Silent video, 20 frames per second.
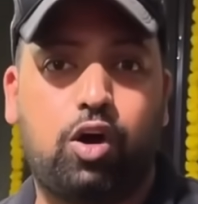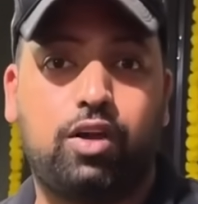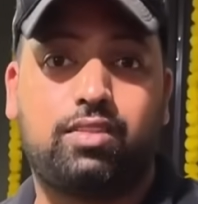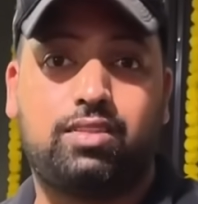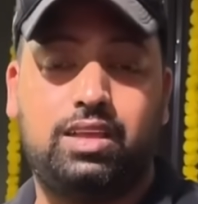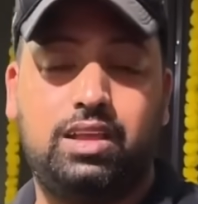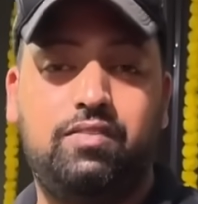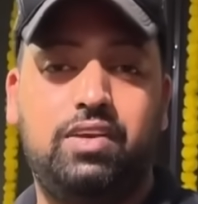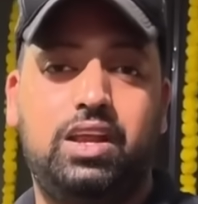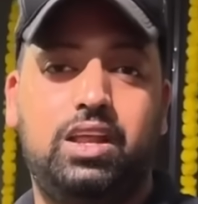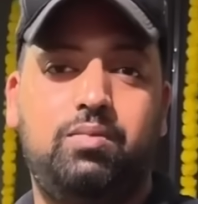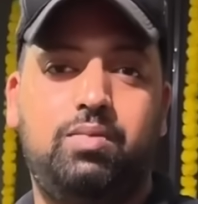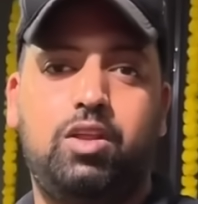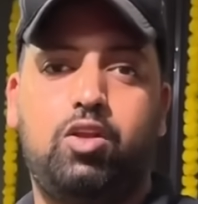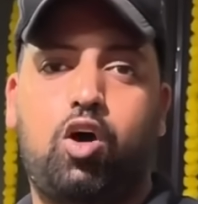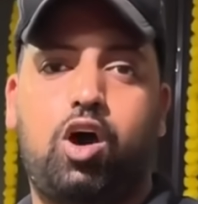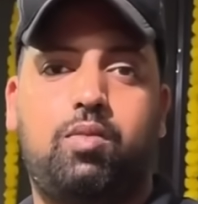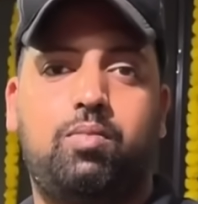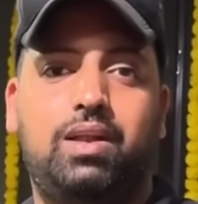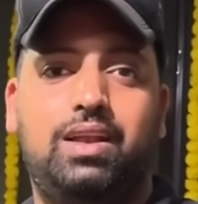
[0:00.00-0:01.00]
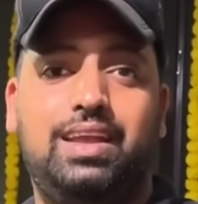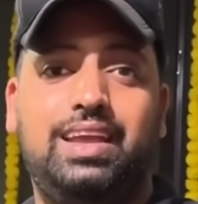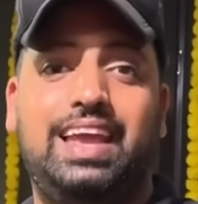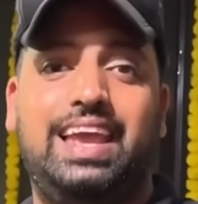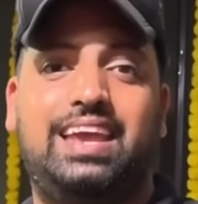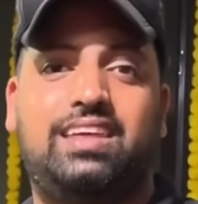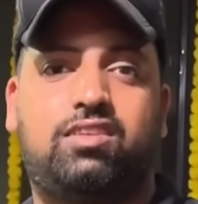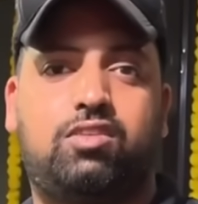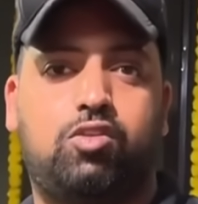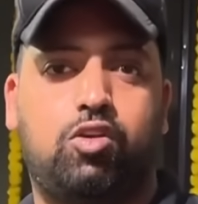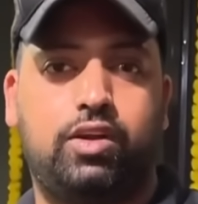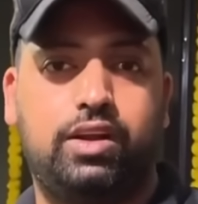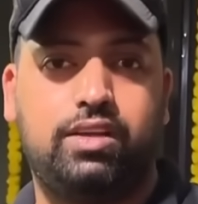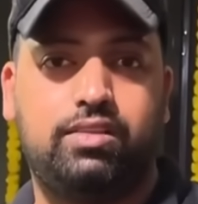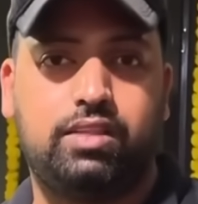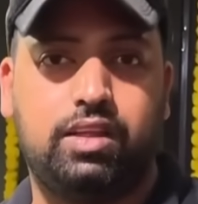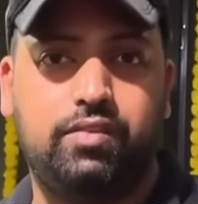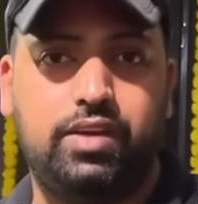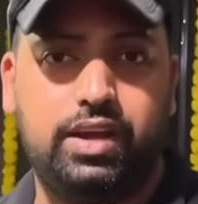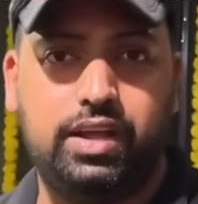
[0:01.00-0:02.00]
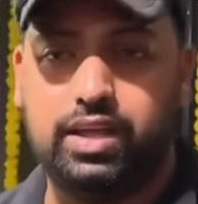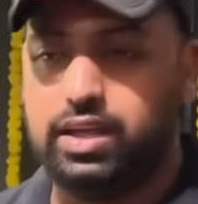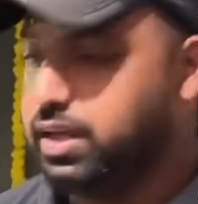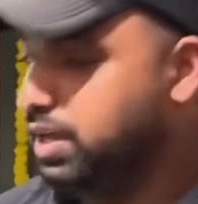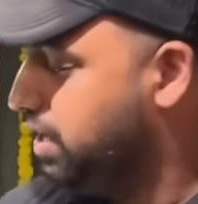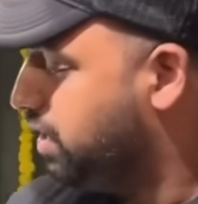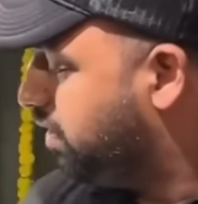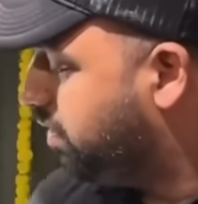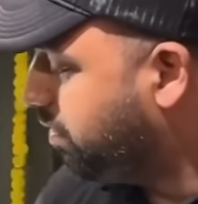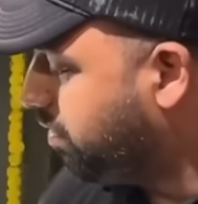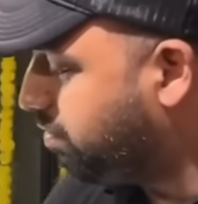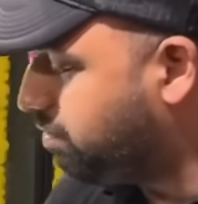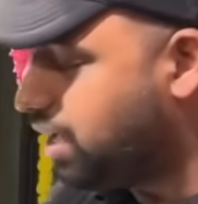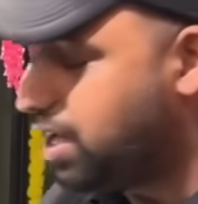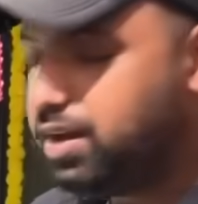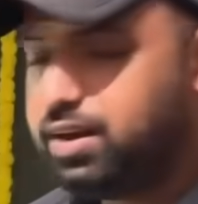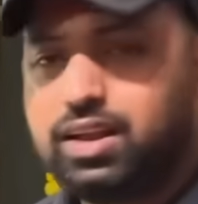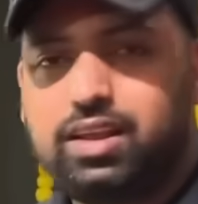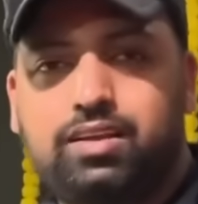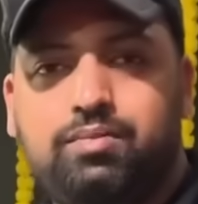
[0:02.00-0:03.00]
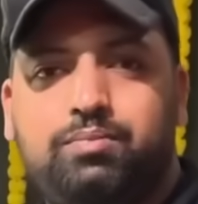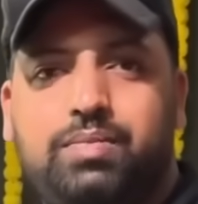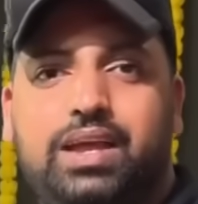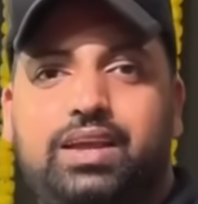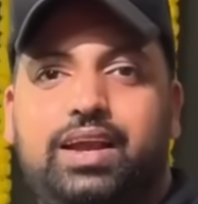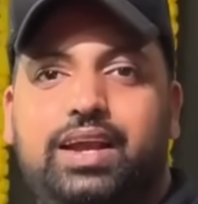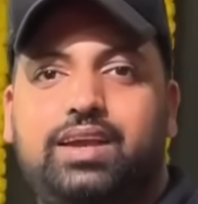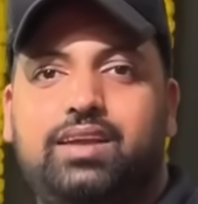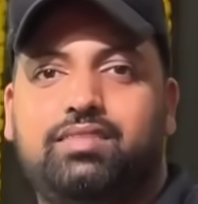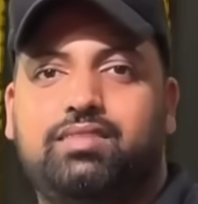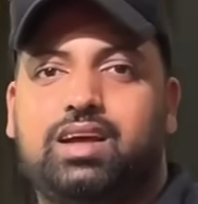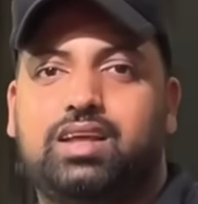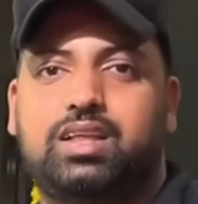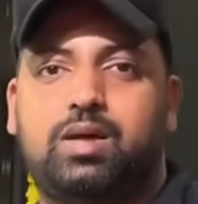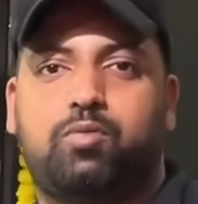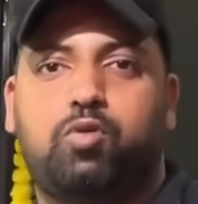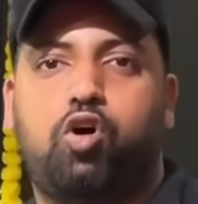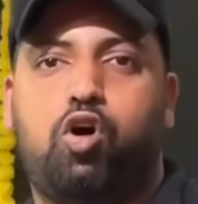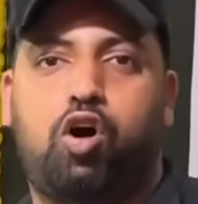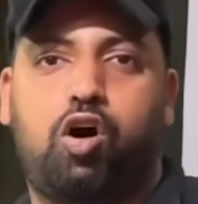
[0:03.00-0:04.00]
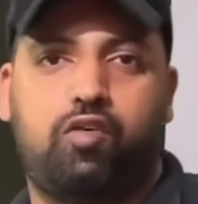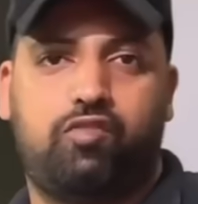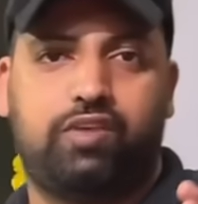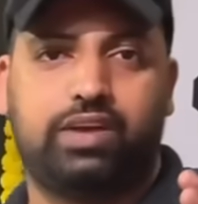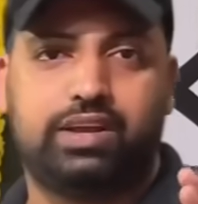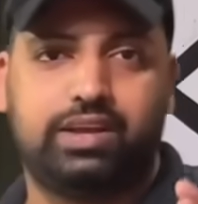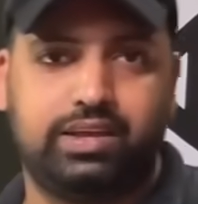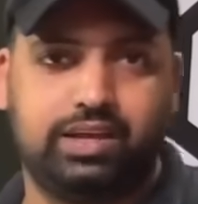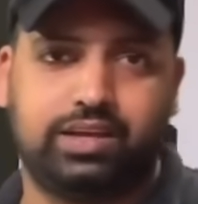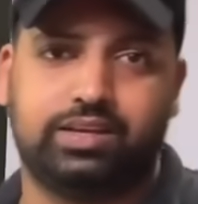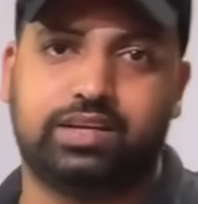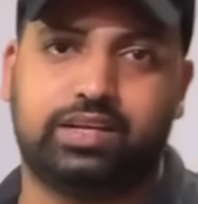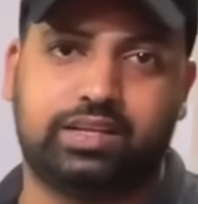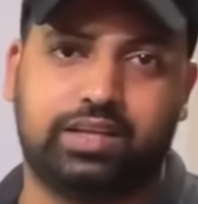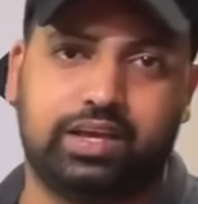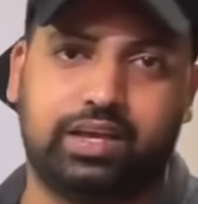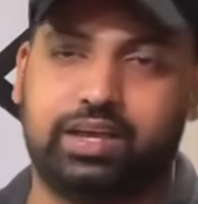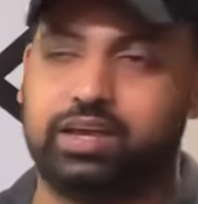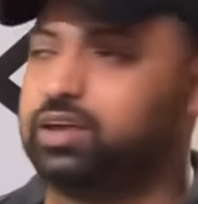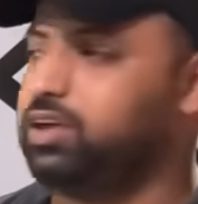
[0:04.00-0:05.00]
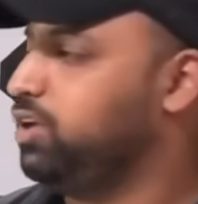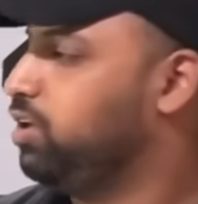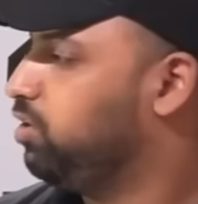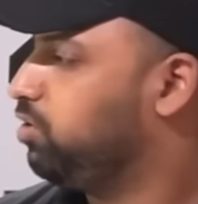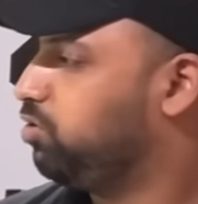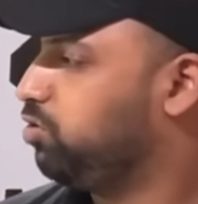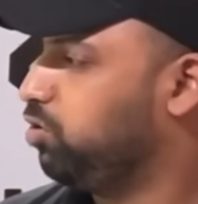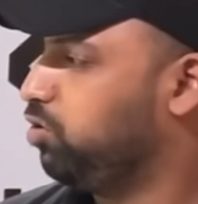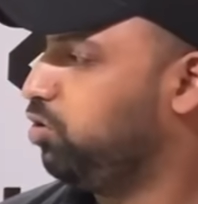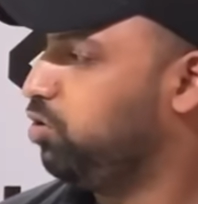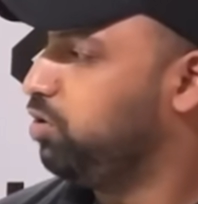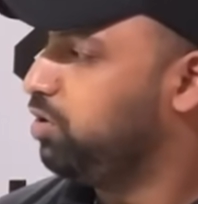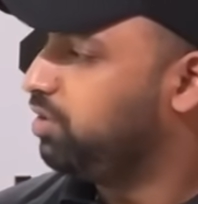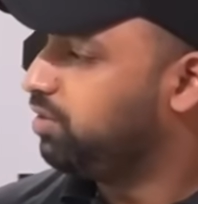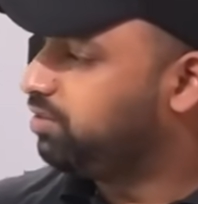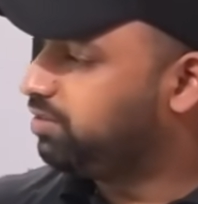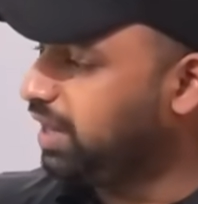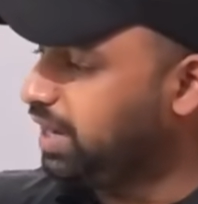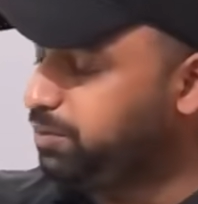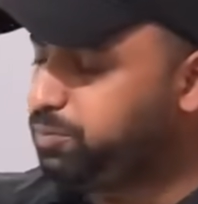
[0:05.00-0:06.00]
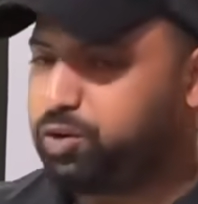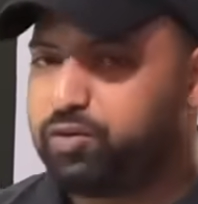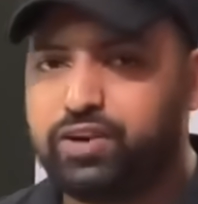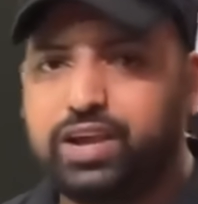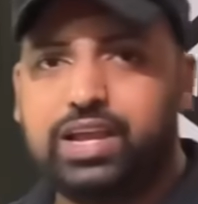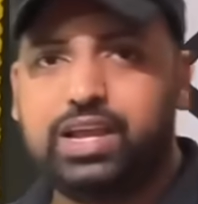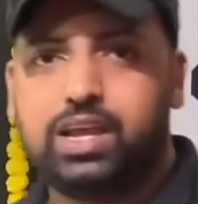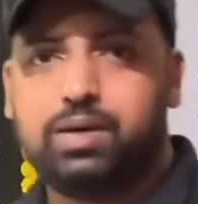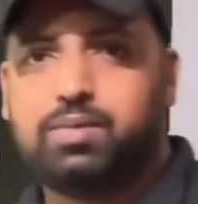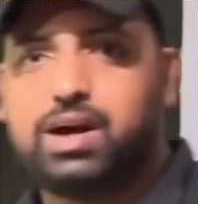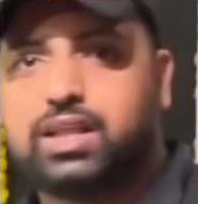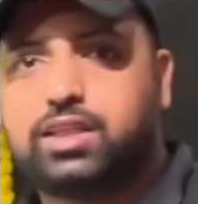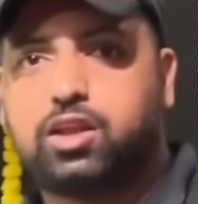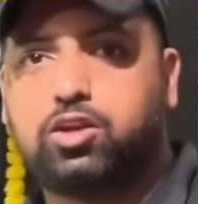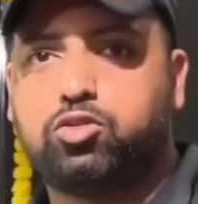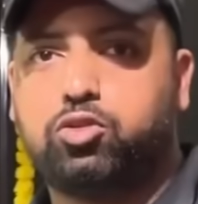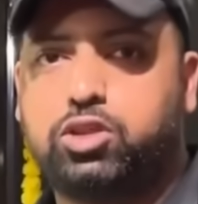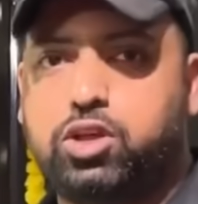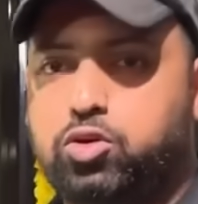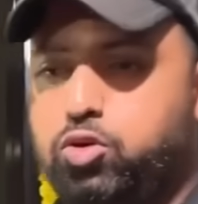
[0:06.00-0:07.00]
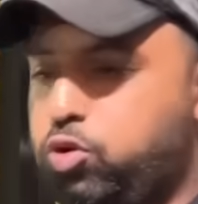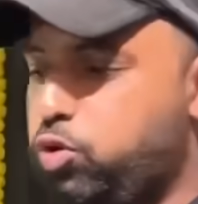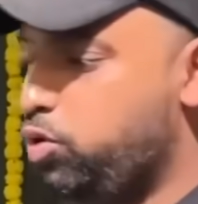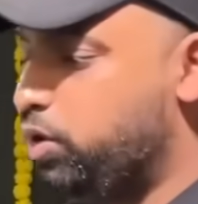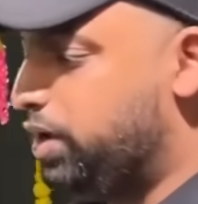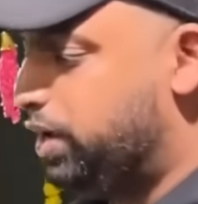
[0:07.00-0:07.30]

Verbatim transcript: और सीबीटी भी नॉर्मली एक्सट्रॉनिक सीबीटी निशान मैग्नाइट के साथ आपको ऑफर किया जाता है सो साइड प्रोफाइलिंग की बात करें तो देखो